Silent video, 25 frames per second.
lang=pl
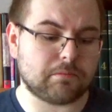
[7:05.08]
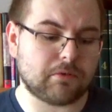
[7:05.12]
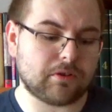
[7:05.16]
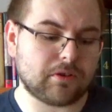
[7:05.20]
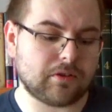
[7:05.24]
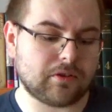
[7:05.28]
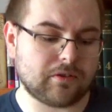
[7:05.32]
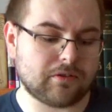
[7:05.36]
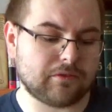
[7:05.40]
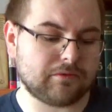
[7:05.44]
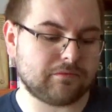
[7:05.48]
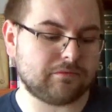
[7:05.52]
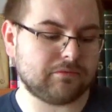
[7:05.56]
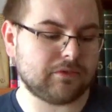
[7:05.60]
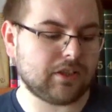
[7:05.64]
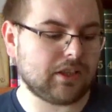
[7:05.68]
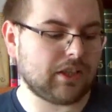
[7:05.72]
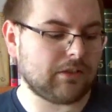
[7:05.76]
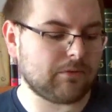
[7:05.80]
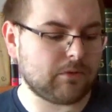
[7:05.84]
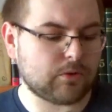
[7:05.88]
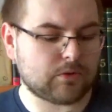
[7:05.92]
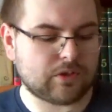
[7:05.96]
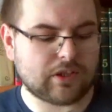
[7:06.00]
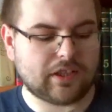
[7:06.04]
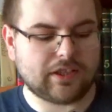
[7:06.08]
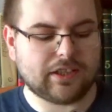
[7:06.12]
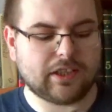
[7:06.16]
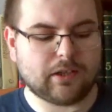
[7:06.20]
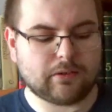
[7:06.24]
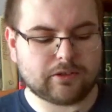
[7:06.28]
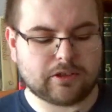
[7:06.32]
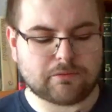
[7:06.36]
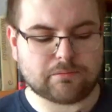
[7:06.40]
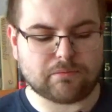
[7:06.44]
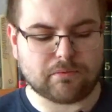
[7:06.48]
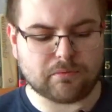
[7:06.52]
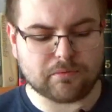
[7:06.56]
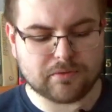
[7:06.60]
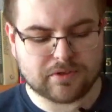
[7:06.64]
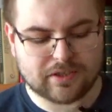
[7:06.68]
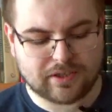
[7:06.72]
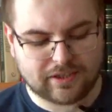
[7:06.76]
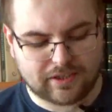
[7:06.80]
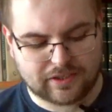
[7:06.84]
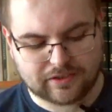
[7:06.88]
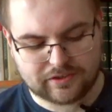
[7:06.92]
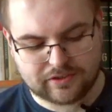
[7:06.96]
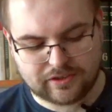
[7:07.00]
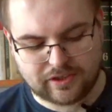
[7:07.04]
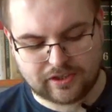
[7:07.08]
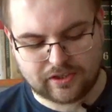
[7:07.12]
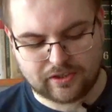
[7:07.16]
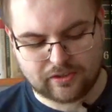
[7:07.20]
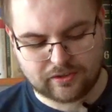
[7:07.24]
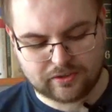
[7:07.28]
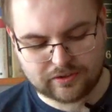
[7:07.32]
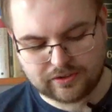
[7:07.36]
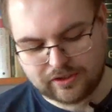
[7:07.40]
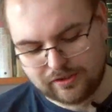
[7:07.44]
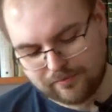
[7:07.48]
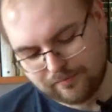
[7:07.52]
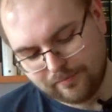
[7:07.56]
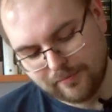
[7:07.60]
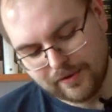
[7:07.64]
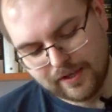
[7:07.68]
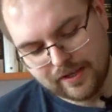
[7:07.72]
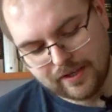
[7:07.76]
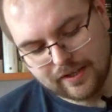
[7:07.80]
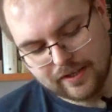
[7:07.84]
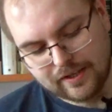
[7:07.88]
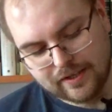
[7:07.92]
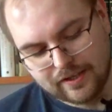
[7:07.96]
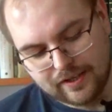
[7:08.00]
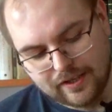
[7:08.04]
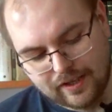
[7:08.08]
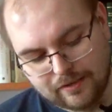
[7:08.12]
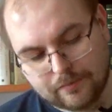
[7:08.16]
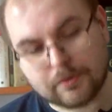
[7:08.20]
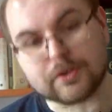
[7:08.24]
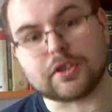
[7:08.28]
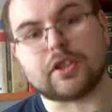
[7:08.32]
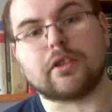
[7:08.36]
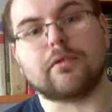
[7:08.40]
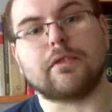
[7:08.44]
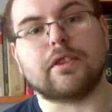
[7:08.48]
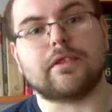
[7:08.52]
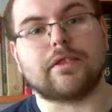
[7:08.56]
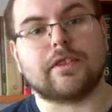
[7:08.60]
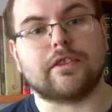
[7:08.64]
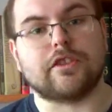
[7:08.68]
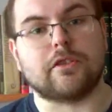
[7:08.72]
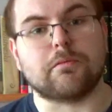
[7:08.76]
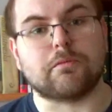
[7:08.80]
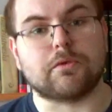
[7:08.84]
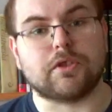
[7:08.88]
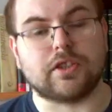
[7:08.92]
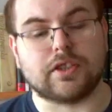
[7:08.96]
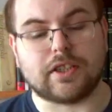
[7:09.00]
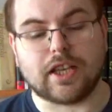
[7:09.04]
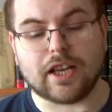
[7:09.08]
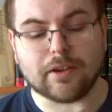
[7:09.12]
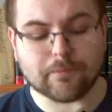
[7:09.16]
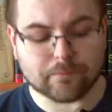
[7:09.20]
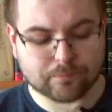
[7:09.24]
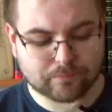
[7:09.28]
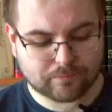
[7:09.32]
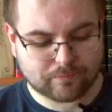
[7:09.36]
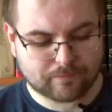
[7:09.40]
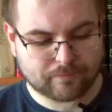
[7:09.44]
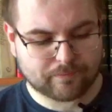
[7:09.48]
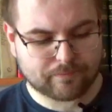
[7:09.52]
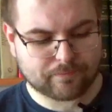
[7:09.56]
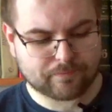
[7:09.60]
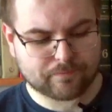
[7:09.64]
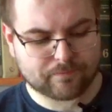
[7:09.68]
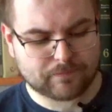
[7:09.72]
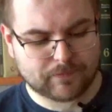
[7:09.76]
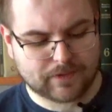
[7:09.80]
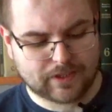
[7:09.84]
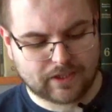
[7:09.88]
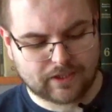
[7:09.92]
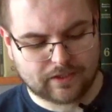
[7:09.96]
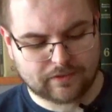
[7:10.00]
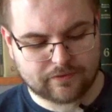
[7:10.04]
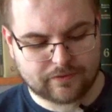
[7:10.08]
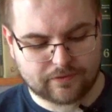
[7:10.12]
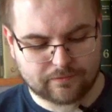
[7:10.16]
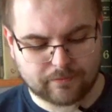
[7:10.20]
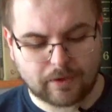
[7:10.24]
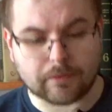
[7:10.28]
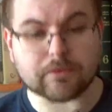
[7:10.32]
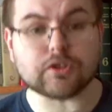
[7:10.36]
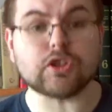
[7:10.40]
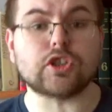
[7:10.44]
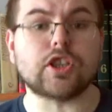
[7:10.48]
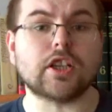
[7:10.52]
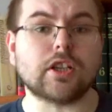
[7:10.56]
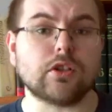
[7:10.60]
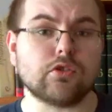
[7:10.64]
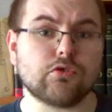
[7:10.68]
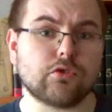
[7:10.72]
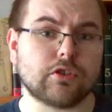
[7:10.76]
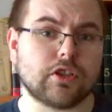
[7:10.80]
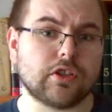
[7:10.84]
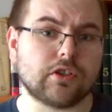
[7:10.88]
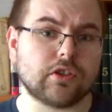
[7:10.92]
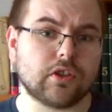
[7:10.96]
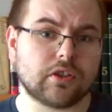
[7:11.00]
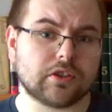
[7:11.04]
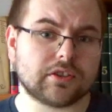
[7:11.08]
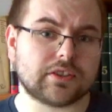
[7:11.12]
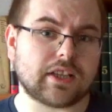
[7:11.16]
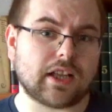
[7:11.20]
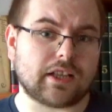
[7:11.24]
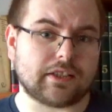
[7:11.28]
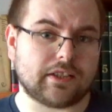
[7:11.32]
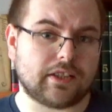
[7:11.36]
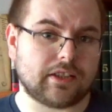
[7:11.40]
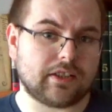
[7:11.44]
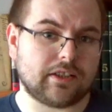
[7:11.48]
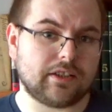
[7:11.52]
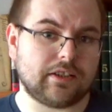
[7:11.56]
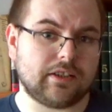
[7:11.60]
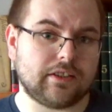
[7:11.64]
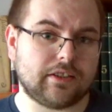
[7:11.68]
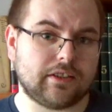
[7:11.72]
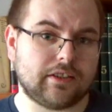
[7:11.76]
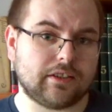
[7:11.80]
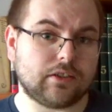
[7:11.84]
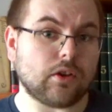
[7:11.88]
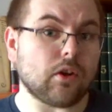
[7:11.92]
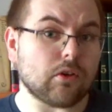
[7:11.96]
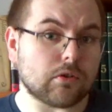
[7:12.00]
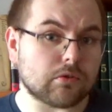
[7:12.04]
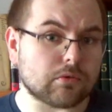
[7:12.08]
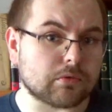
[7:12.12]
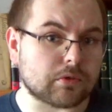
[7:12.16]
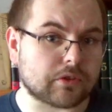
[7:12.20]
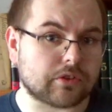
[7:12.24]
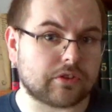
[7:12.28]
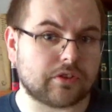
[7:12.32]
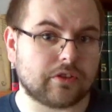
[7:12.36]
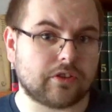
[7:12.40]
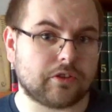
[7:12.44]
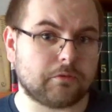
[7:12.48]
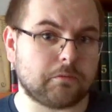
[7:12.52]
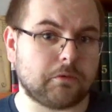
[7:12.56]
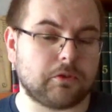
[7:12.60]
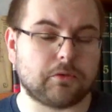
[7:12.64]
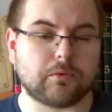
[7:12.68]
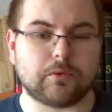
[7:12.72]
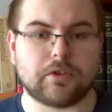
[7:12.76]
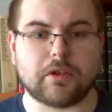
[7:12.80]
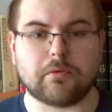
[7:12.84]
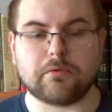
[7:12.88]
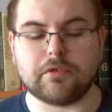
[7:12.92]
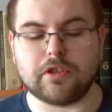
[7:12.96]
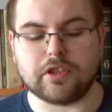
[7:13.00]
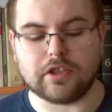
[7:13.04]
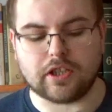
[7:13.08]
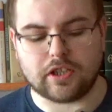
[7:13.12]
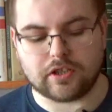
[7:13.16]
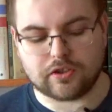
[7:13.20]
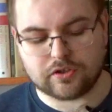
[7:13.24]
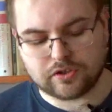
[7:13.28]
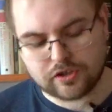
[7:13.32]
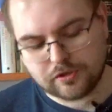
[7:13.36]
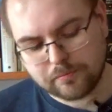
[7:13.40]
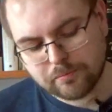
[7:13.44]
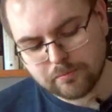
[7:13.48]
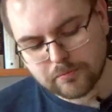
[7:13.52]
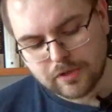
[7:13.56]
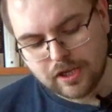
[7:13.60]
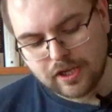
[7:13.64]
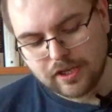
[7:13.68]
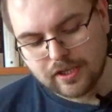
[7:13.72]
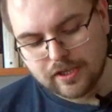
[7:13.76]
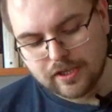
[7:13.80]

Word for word: bo trochę mi już zalegają na półce, chętnie je oddam. Może komuś z Was się przyda. Mm, mam cztery sztuki do oddania. E, konkurs rozpisuję niniejszym.